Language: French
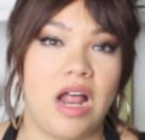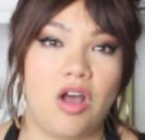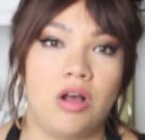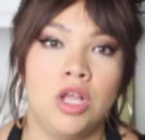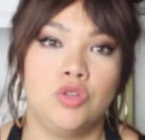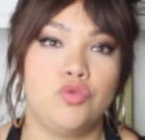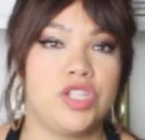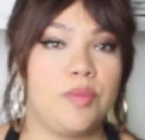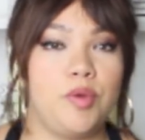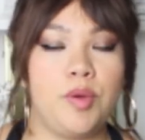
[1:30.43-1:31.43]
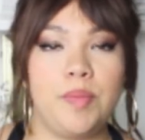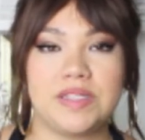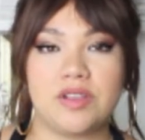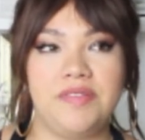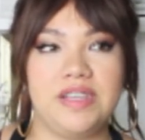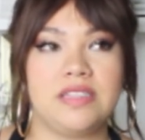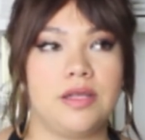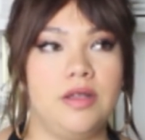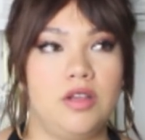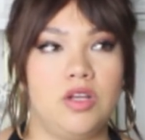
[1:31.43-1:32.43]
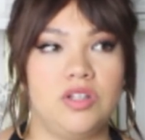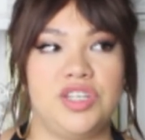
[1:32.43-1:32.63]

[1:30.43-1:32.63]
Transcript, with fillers: Alors tout simplement parce qu'en fait euh,